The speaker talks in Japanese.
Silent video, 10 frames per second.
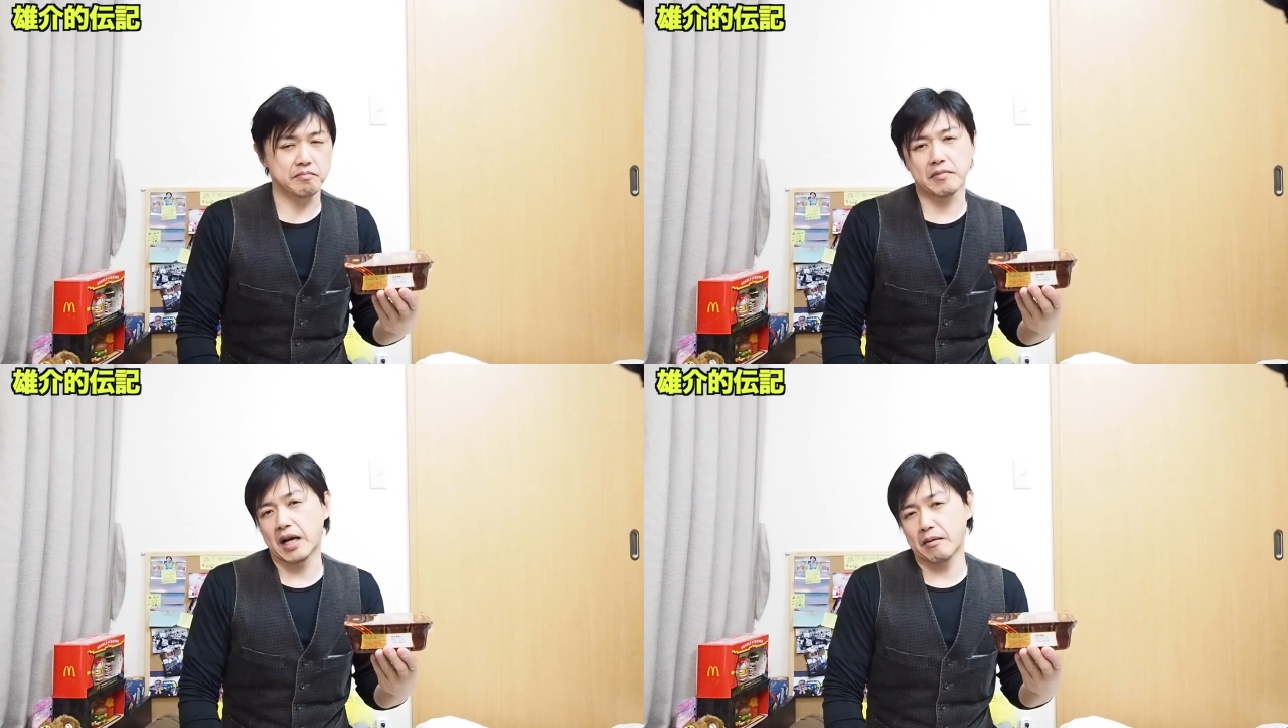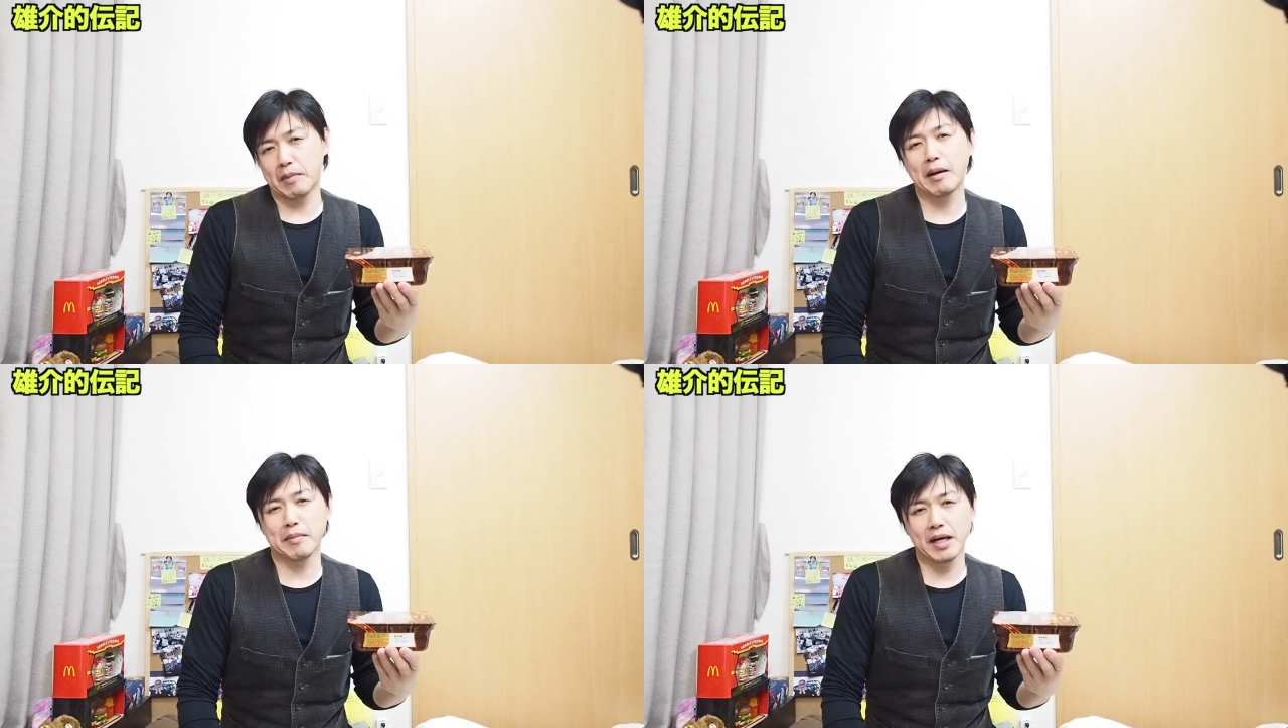まあ
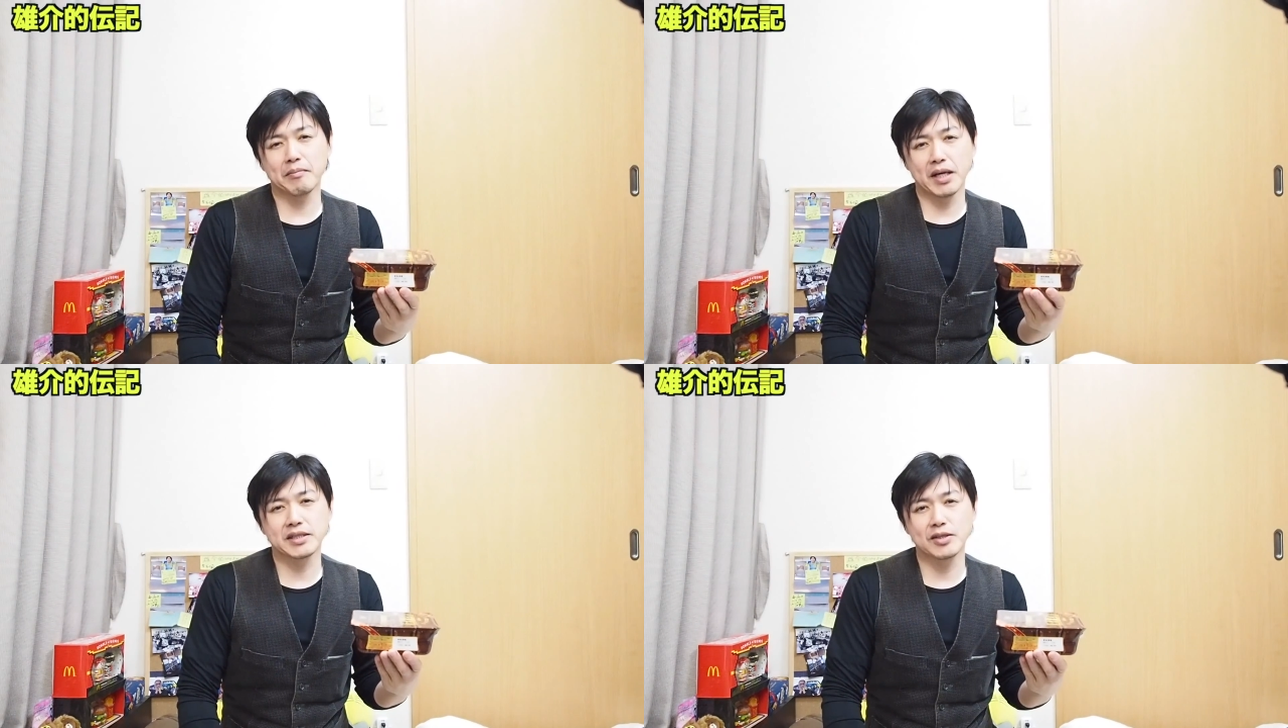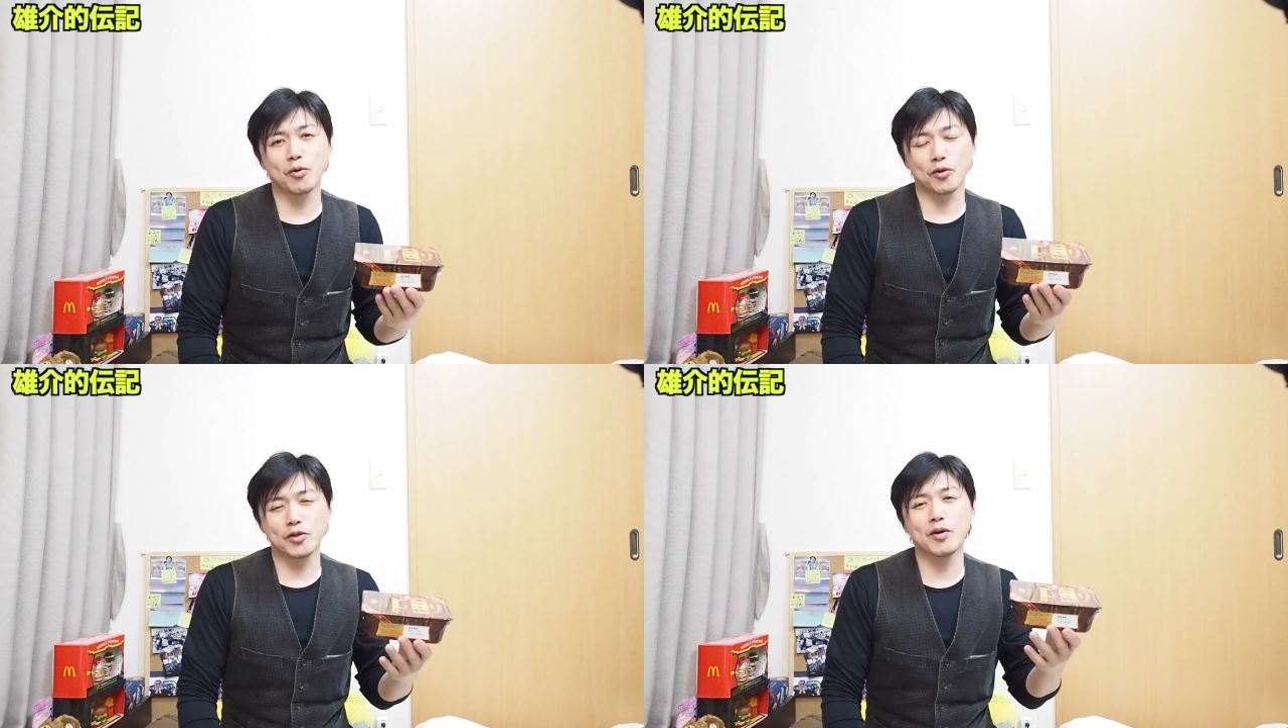まあまあまあ、し
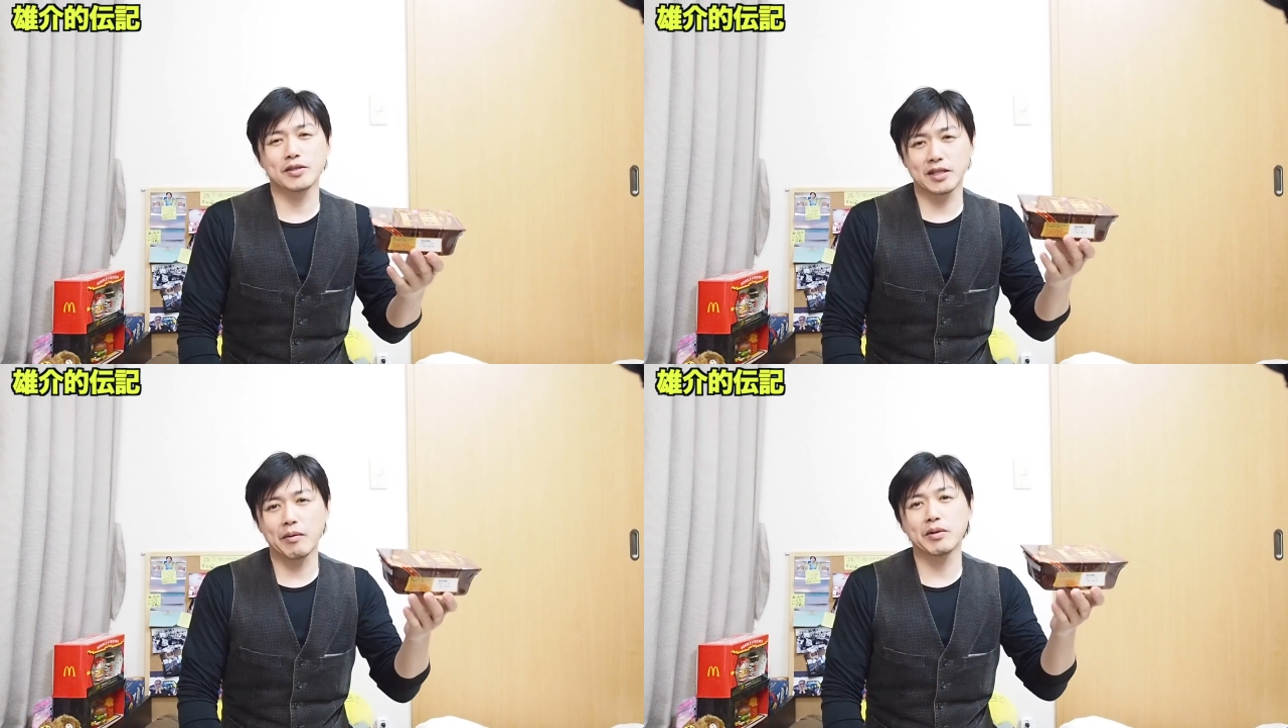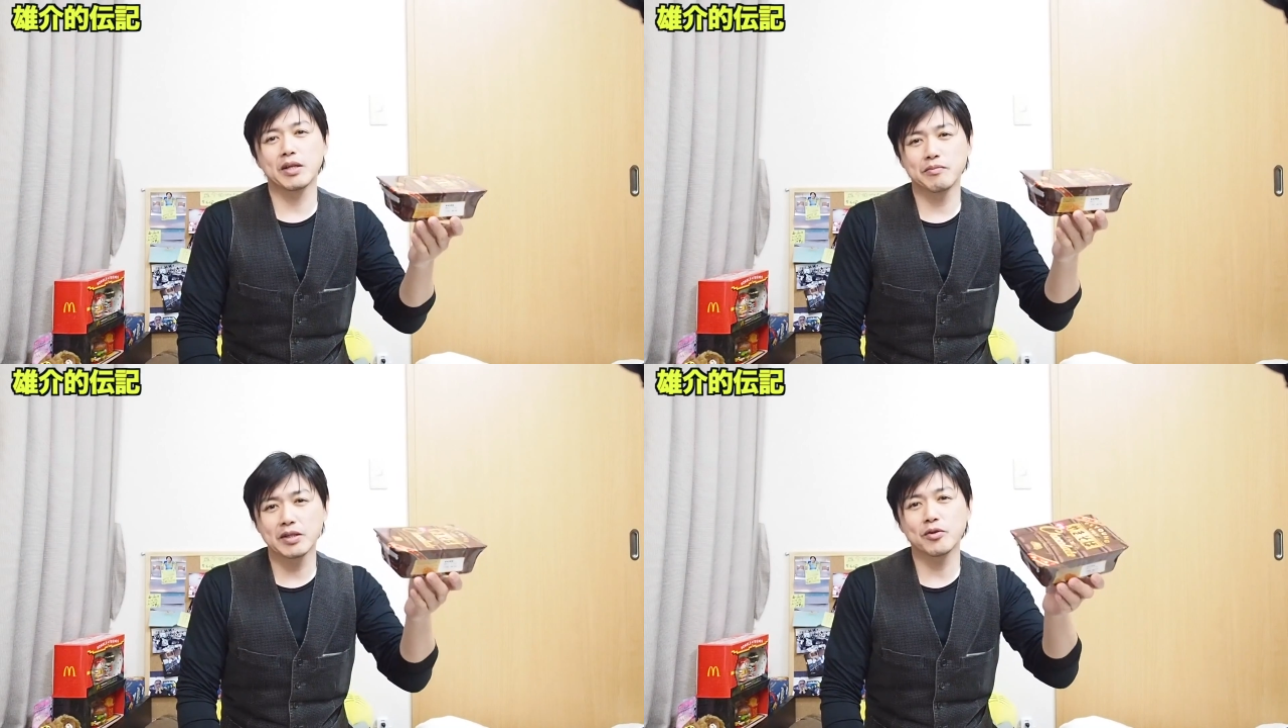のごの言わず食べて
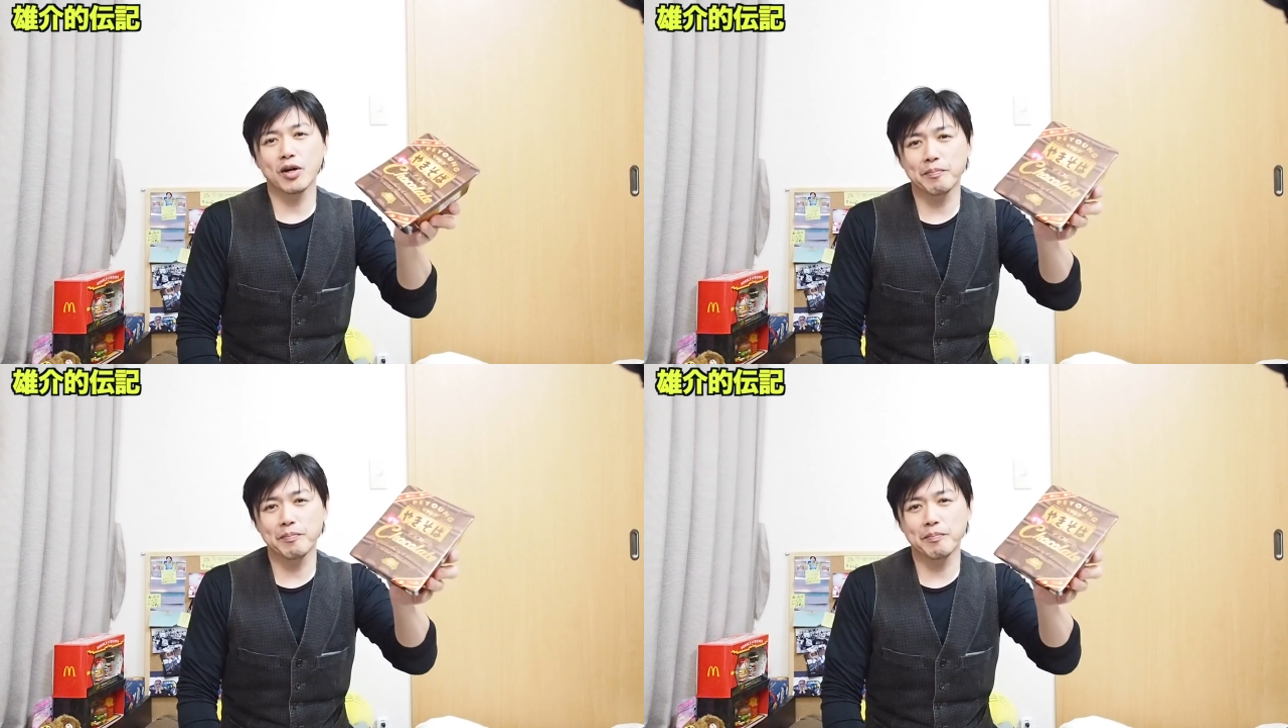みましょうか。